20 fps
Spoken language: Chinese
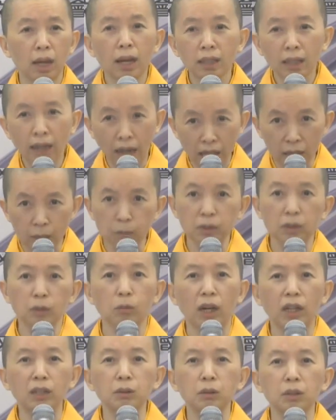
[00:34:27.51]
他拿的不是
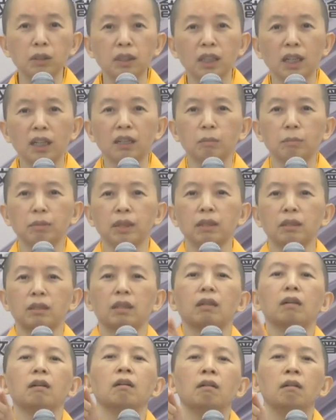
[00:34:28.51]
玩具枪，你不要
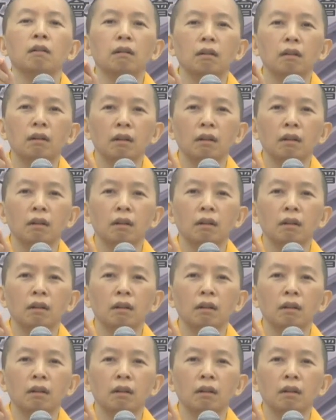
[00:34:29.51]
这样哼。